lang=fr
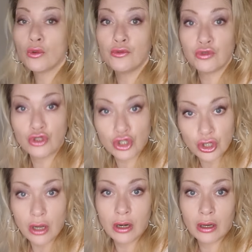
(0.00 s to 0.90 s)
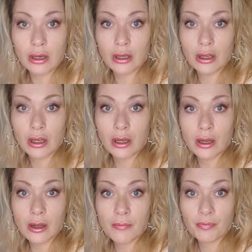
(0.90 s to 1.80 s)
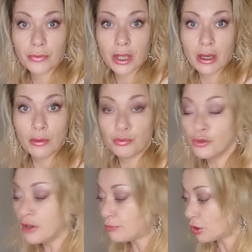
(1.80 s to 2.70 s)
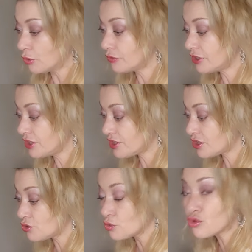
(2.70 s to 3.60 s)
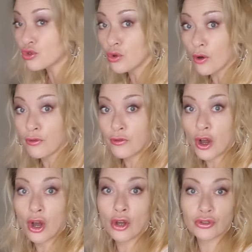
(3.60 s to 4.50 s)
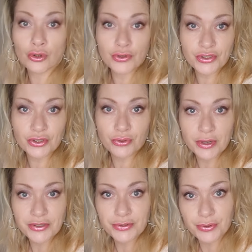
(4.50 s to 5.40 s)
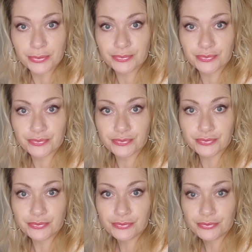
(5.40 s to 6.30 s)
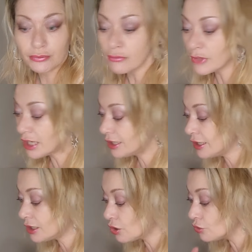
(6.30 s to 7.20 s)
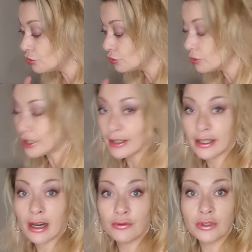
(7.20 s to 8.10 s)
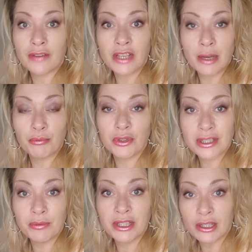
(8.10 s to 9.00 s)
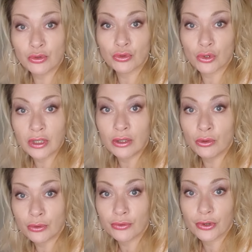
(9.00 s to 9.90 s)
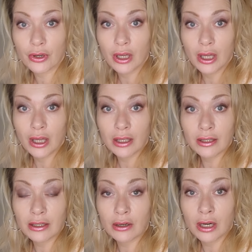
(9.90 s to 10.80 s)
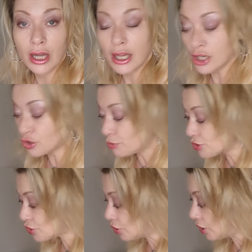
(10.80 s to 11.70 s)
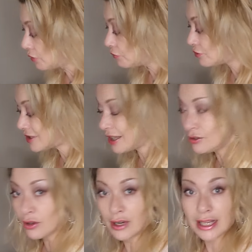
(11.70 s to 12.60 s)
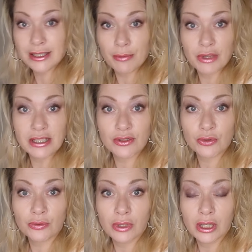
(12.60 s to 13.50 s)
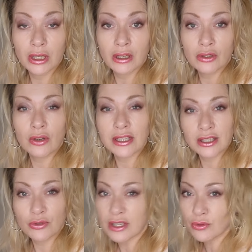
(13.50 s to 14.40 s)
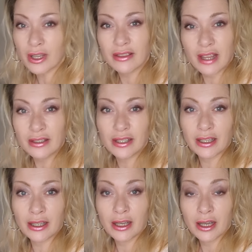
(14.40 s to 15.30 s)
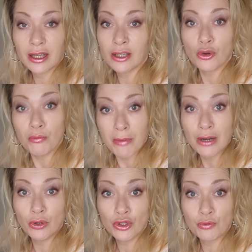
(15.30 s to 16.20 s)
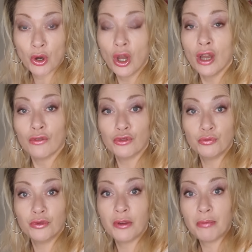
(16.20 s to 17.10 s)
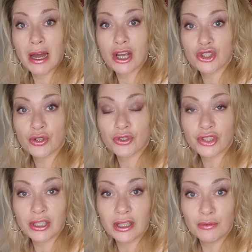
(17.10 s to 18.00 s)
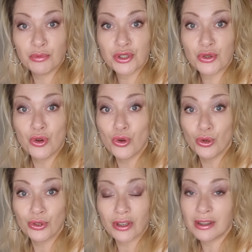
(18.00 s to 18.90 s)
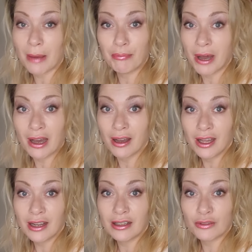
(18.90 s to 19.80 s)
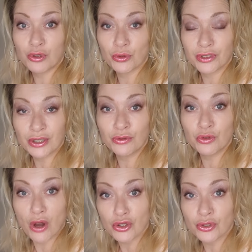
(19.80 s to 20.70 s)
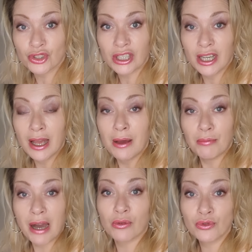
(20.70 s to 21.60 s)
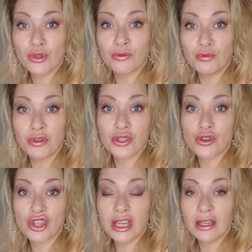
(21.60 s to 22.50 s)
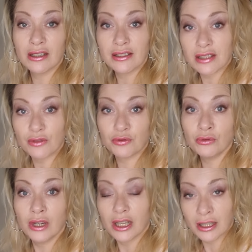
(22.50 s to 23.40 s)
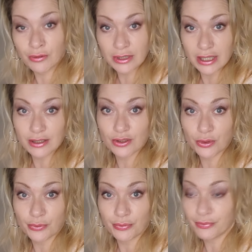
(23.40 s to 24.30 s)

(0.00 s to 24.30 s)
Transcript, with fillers: que vous seul pouvez prendre des décisions sur votre situation. Et qu'en aucun cas, vous n'aviez la possibilité de contrôler l'autre. D'accord Et je pense que vous êtes dans l'acceptation que la situation est telle qu'elle est et que malheureusement, vous ne pouvez pas la changer puisque l'autre n'a pas la volonté de vouloir changer. Par contre, ce que vous pouvez changer, c'est vous et vos actions.